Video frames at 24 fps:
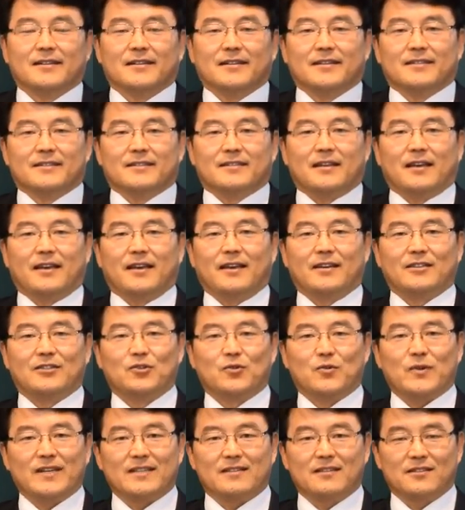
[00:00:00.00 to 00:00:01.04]
새해
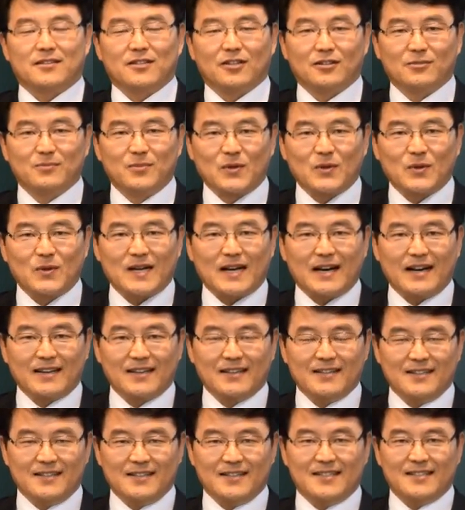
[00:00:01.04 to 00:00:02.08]
들어와서 처음으로
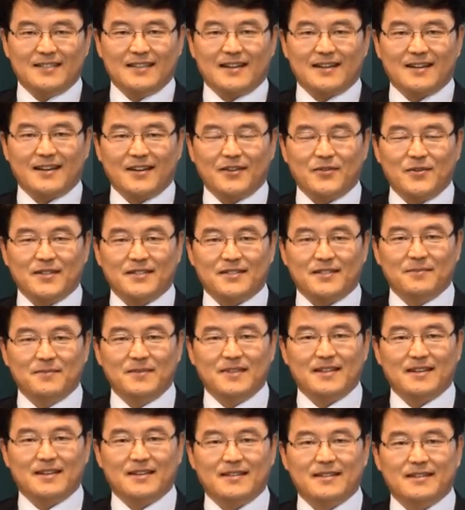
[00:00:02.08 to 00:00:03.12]
강의를 시작하게
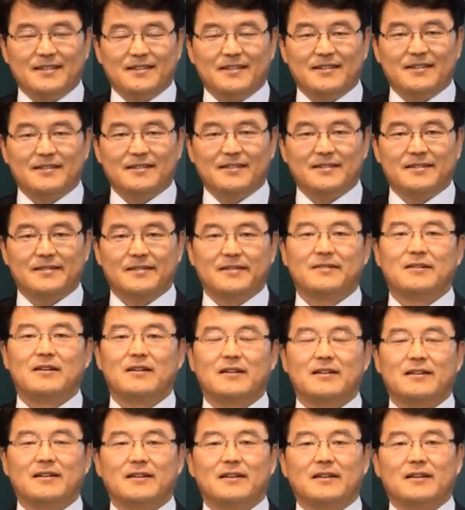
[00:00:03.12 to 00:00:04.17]
됐습니다.
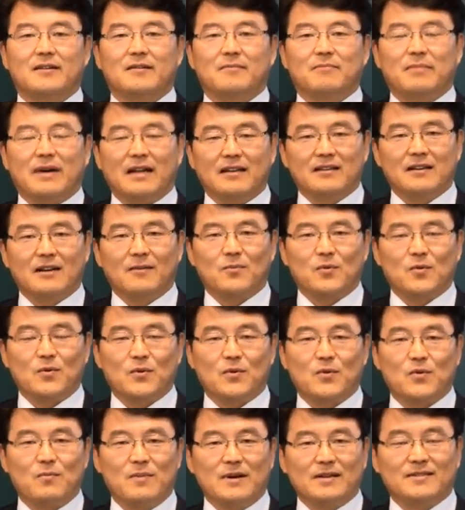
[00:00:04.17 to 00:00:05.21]
반갑고
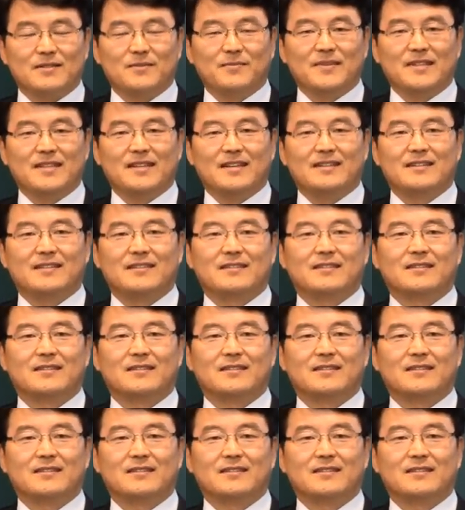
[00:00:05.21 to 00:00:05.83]
고맙습니다.